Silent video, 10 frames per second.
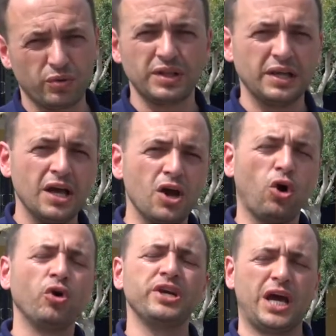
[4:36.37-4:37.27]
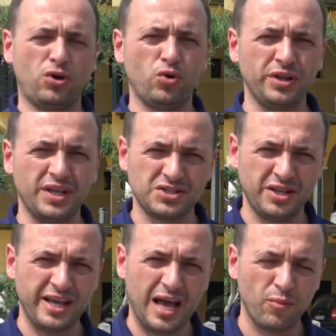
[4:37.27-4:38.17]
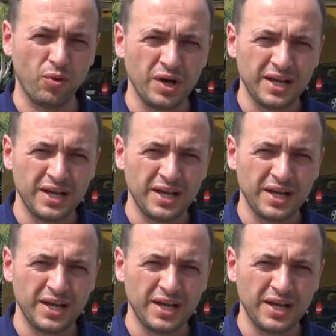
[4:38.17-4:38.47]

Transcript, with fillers: Quindi ogni anno noi destiniamo